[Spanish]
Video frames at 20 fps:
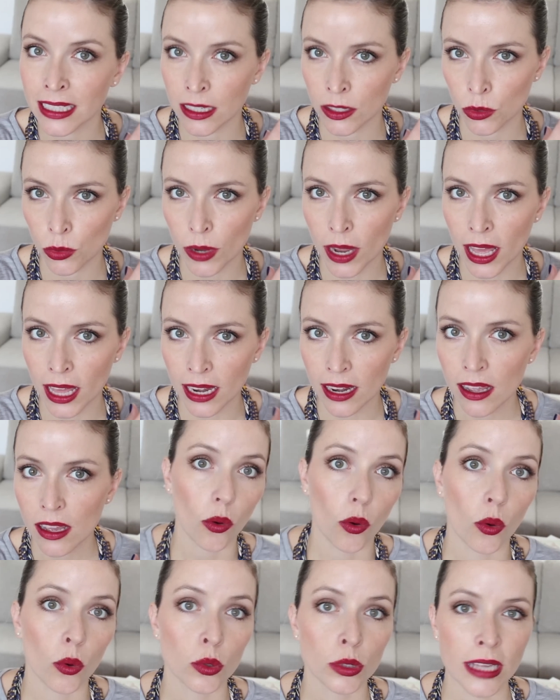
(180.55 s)
natural
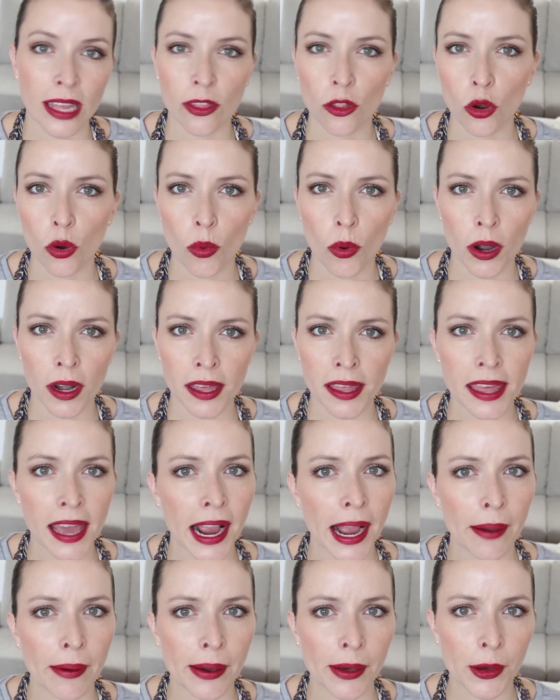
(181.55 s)
usando rubores de
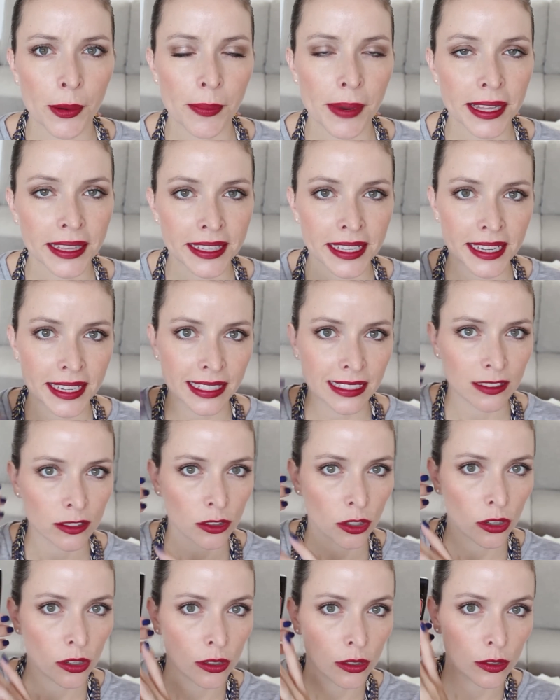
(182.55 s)
acabado mate en
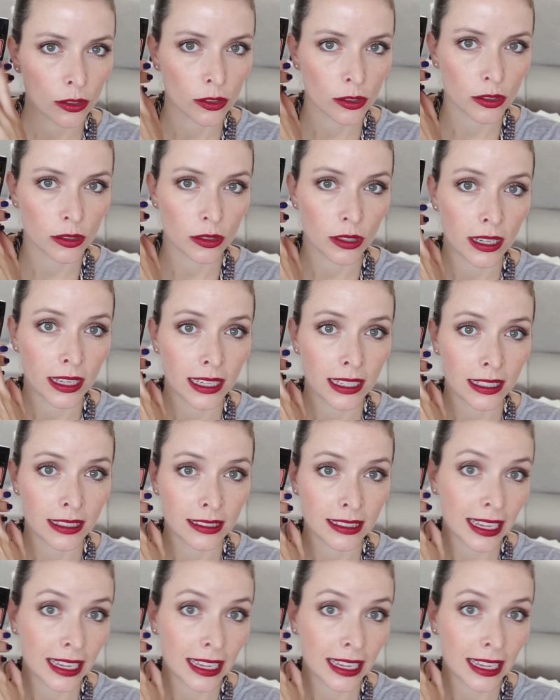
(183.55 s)
tonos eh,